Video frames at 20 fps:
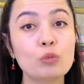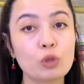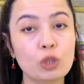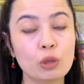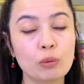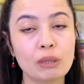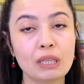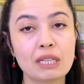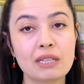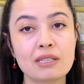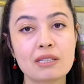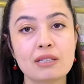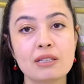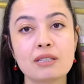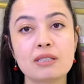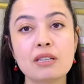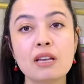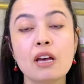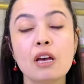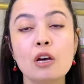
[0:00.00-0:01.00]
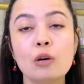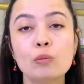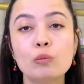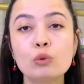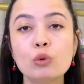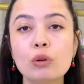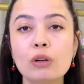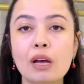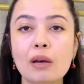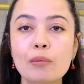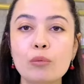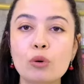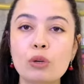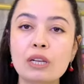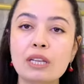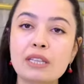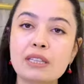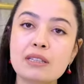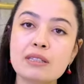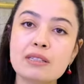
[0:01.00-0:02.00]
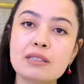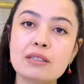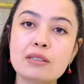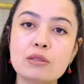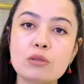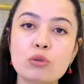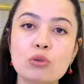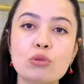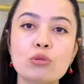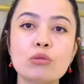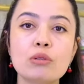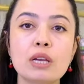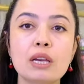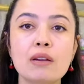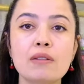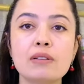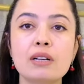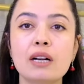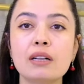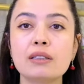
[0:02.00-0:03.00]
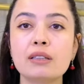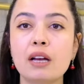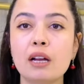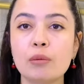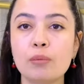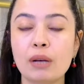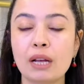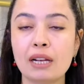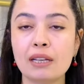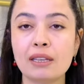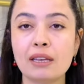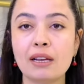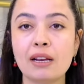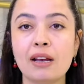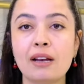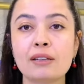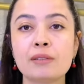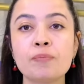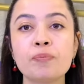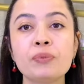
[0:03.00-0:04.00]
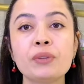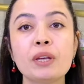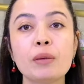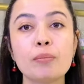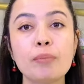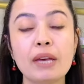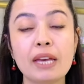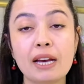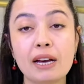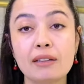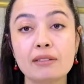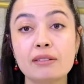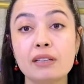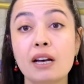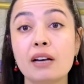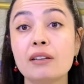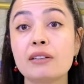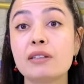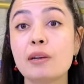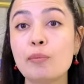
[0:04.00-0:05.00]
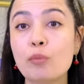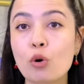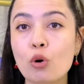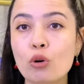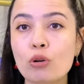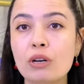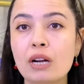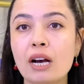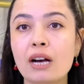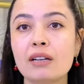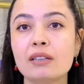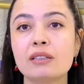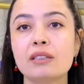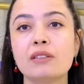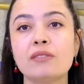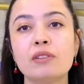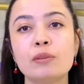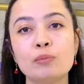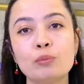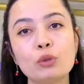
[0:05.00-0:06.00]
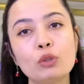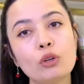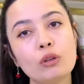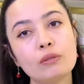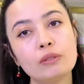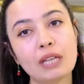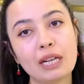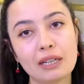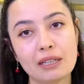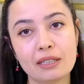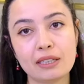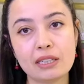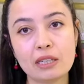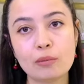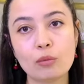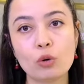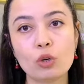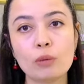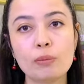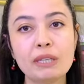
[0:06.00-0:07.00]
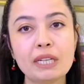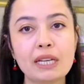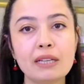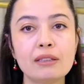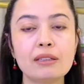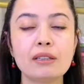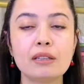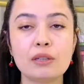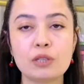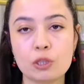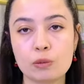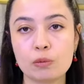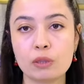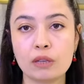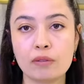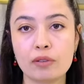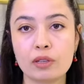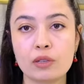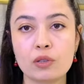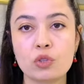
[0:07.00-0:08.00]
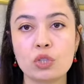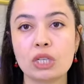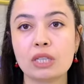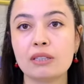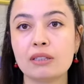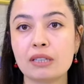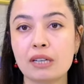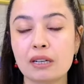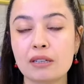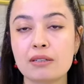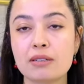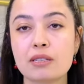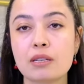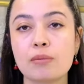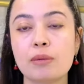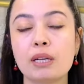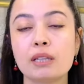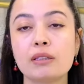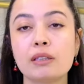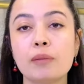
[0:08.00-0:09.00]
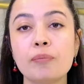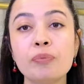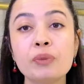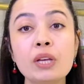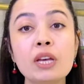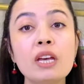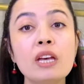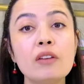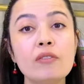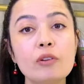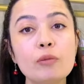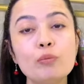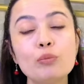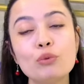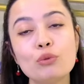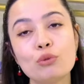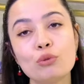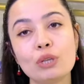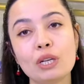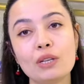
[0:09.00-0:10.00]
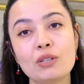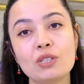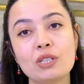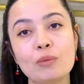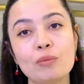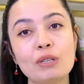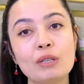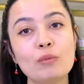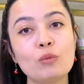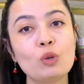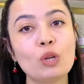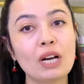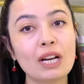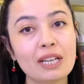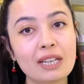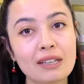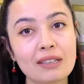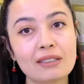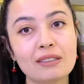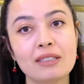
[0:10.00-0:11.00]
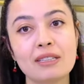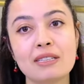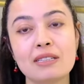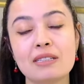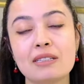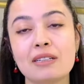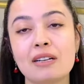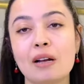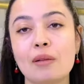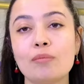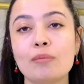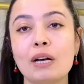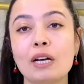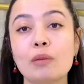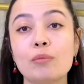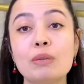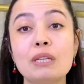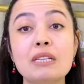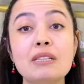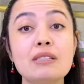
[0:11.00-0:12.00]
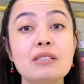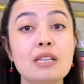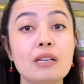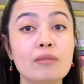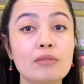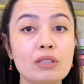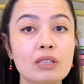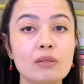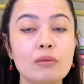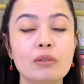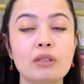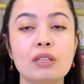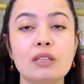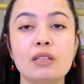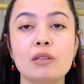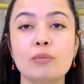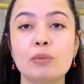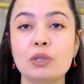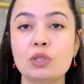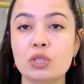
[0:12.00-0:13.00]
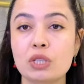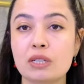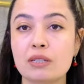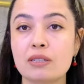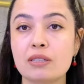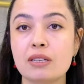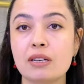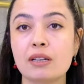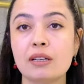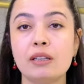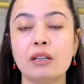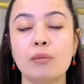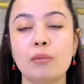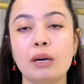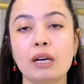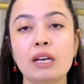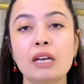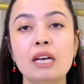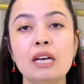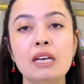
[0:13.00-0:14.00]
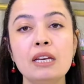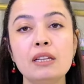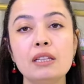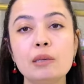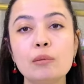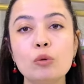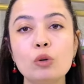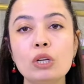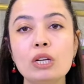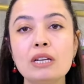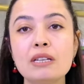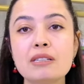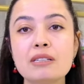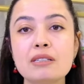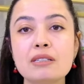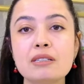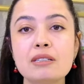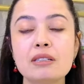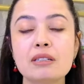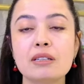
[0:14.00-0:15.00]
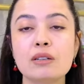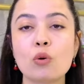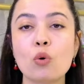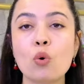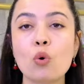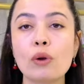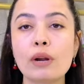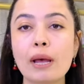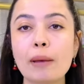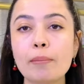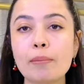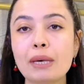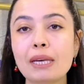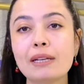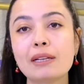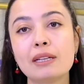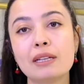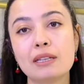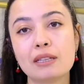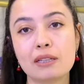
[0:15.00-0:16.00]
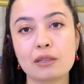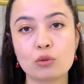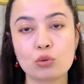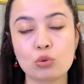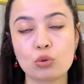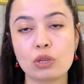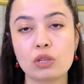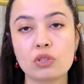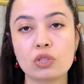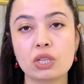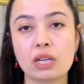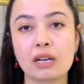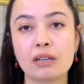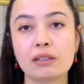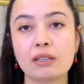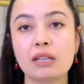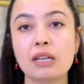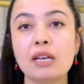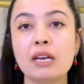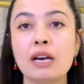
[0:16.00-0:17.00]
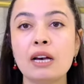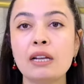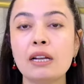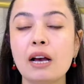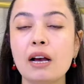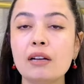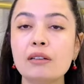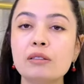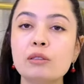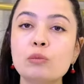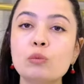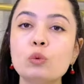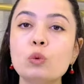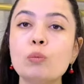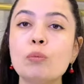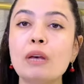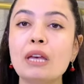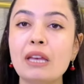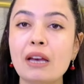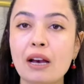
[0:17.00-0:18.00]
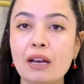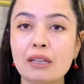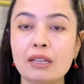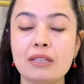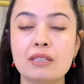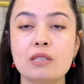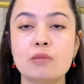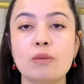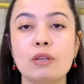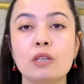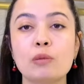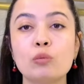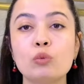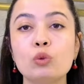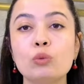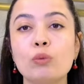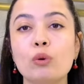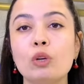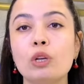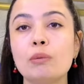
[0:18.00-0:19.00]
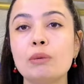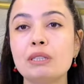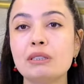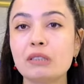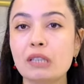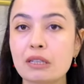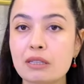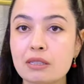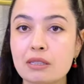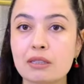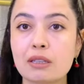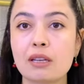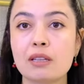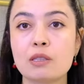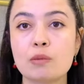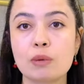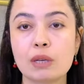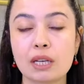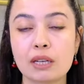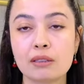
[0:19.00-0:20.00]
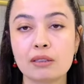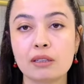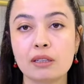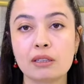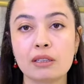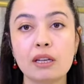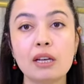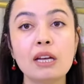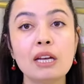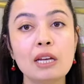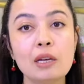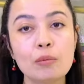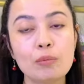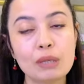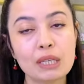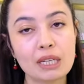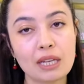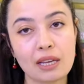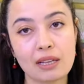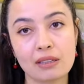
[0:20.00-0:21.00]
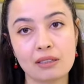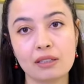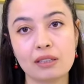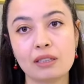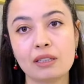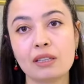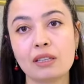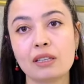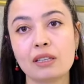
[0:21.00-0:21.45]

bulabilirsiniz. Bu dönem böyle yazılı sözlü evraklar, belgeler, beyanlar, raporlar e, ve bu konularla ilgili böyle bir etkileşim de verecektir aynı zamanda. Ve bu süreçte bir mülakat hazırlanmak, bir sınavı e, başarısı yakalamak ya da böyle hazır e, öğrenmekle ilgili süreçlerde hani artık bunu beyan etmek, bunu böyle bir tasdik etmek adına da bir etki